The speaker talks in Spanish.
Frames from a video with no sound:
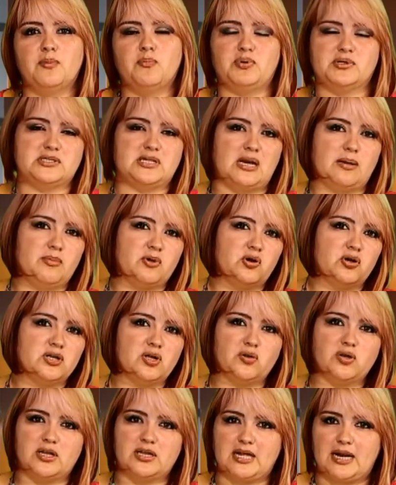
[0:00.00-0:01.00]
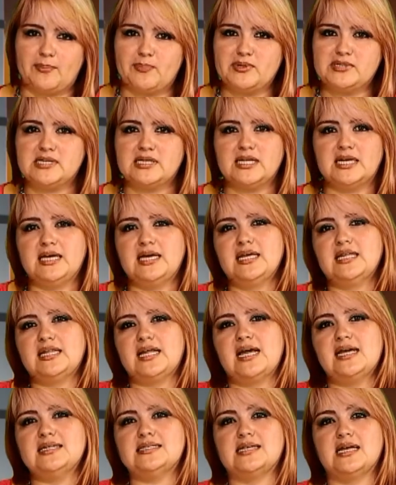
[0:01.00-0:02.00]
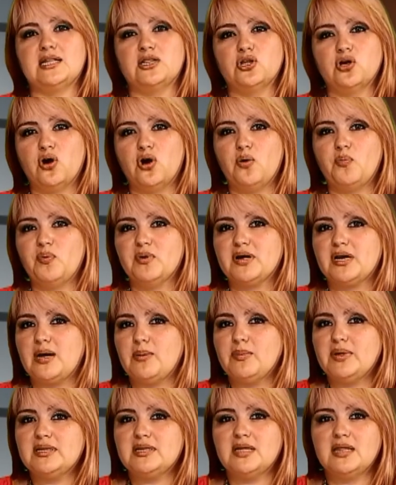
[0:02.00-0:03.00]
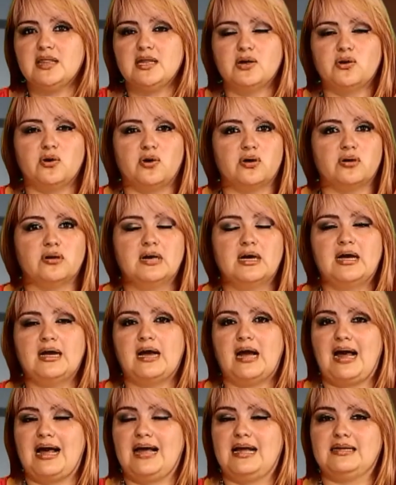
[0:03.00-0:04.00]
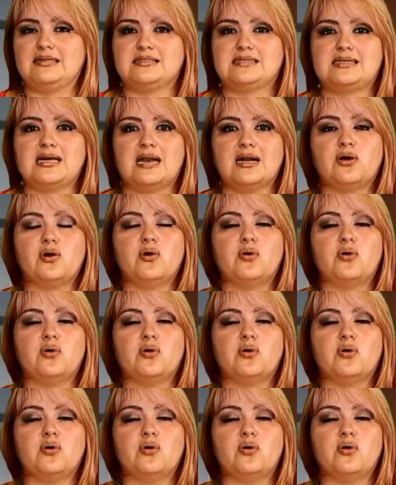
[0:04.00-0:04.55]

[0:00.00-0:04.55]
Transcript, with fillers: pues a lo mejor yendo a terapia se te quita y si no, pues realmente digo, ah, ser